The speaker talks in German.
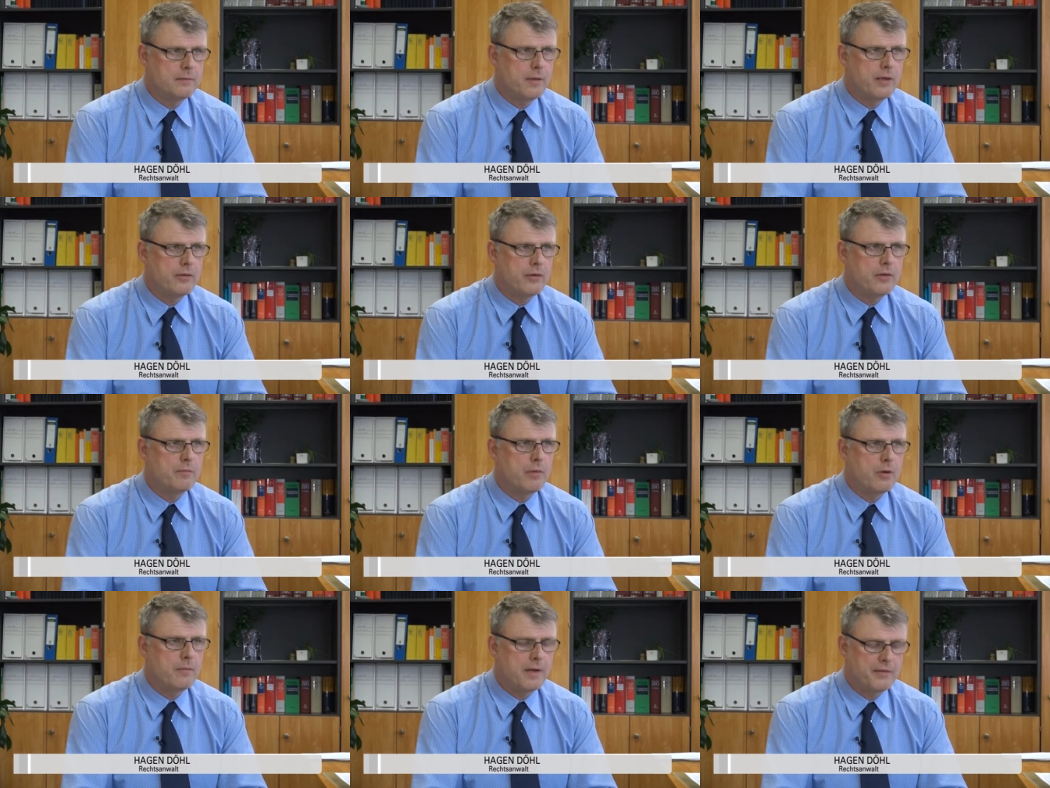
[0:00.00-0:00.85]
bei solchen
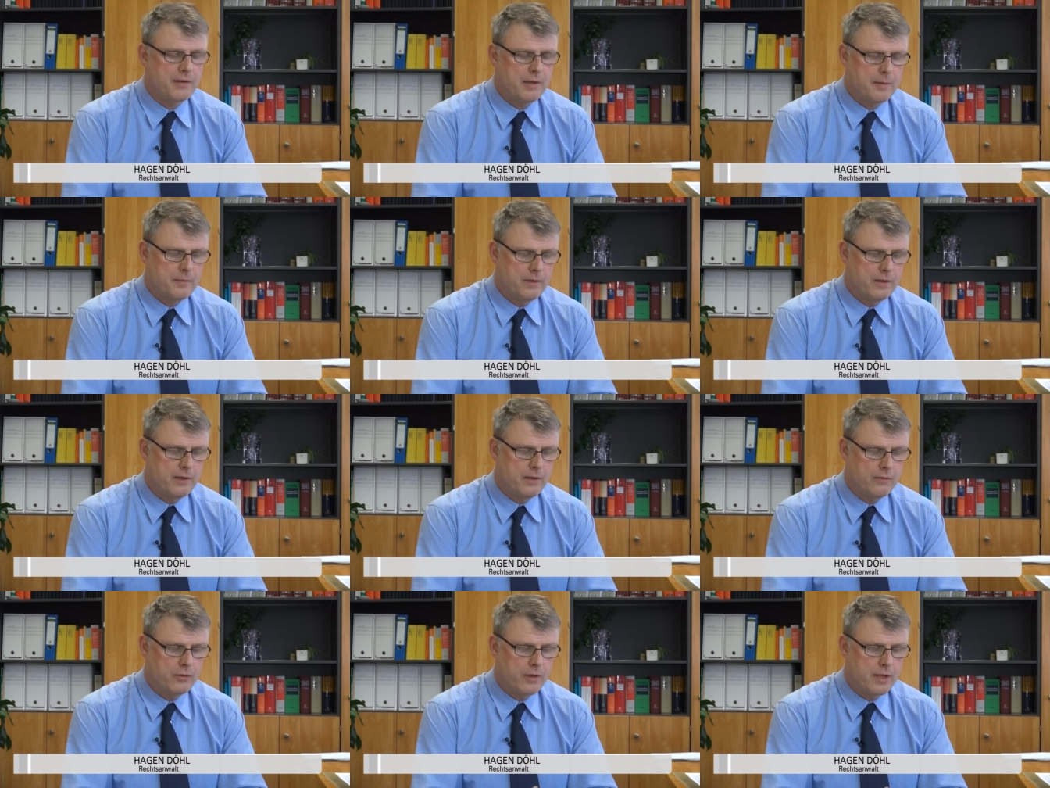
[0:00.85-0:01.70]
Baumaßnahmen,
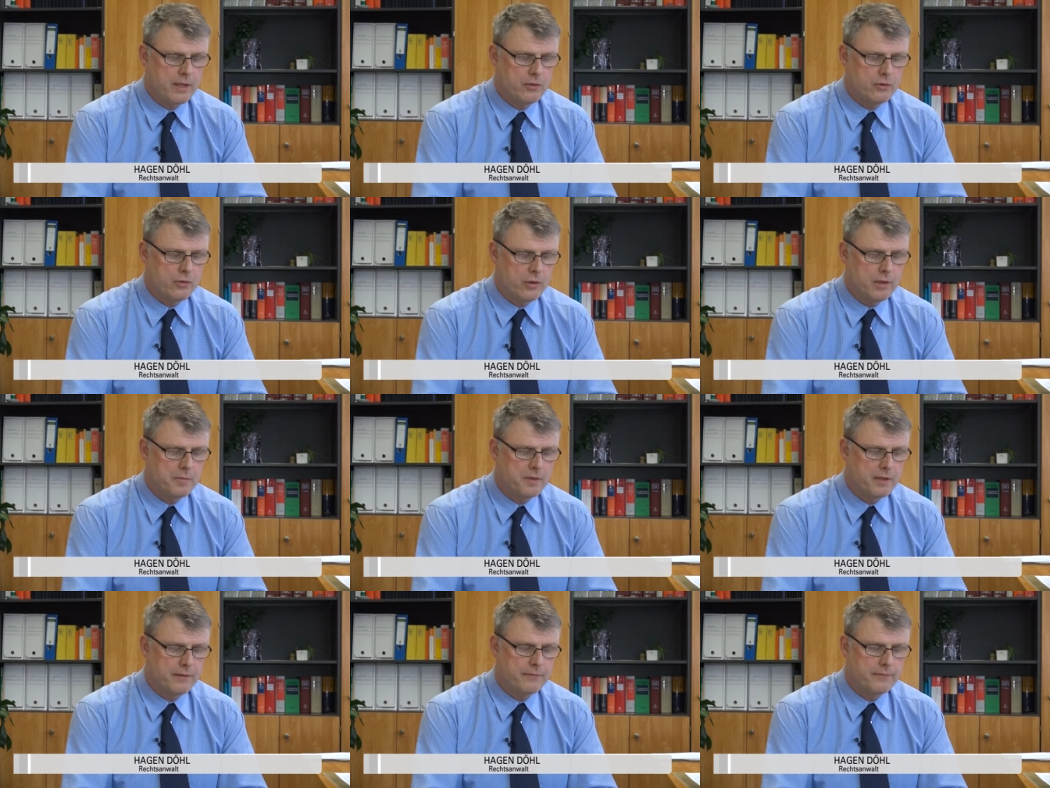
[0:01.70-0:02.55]
die so eine alte Scheune
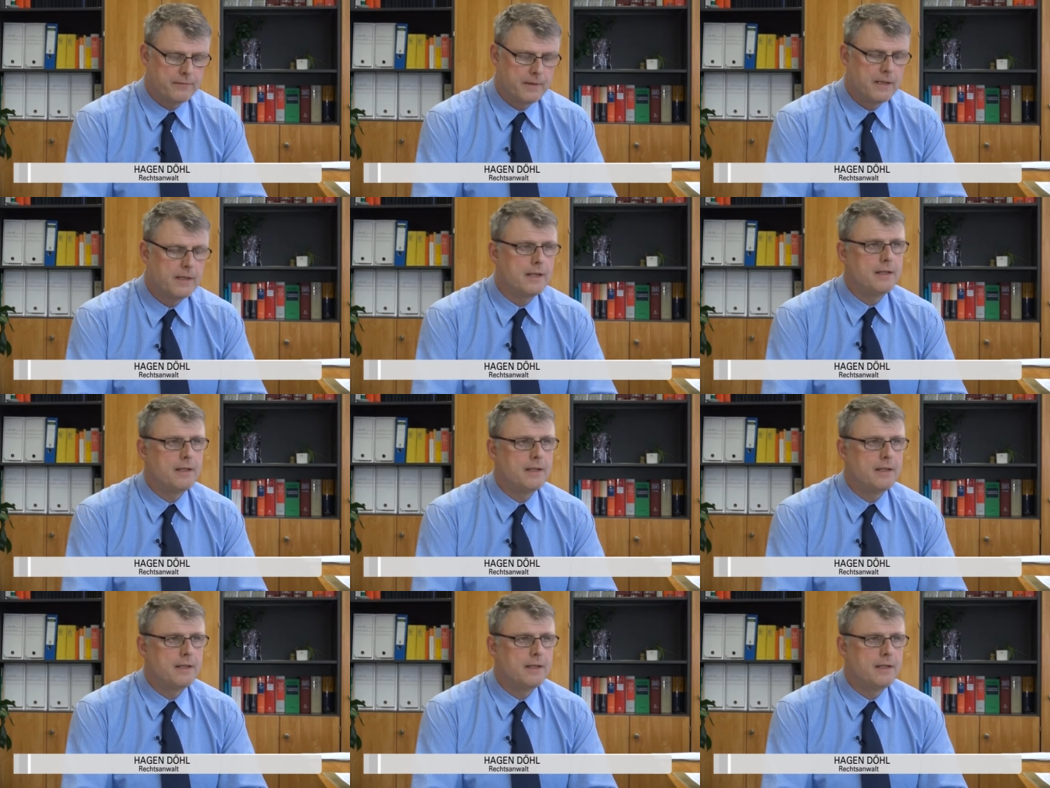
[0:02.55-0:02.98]
betreffen,